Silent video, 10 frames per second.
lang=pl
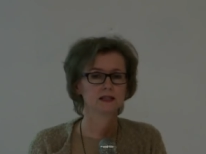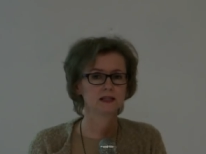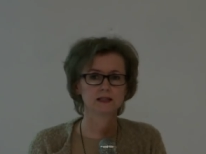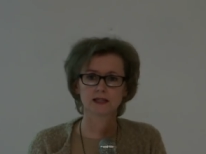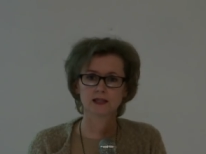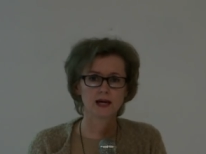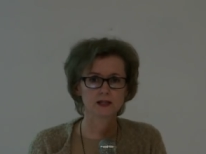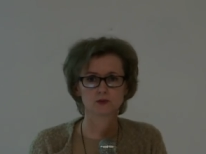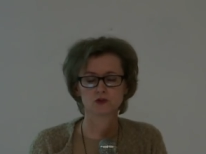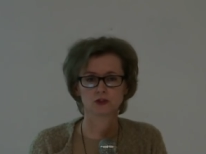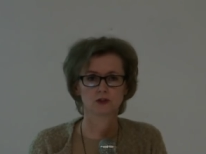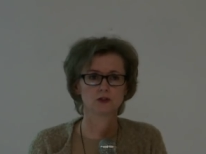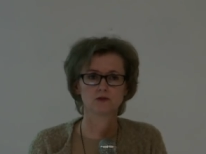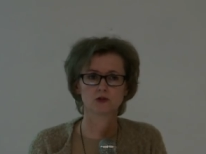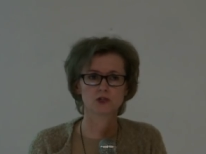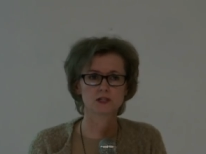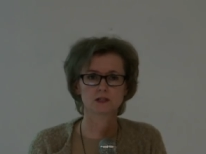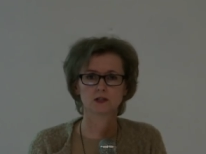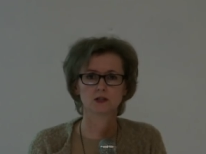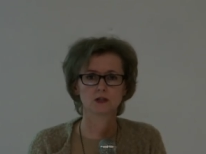nie nadają się do
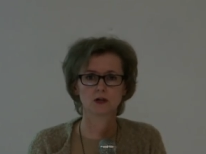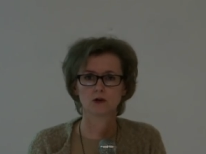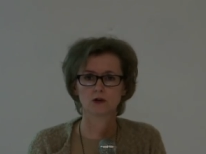nowoczesnych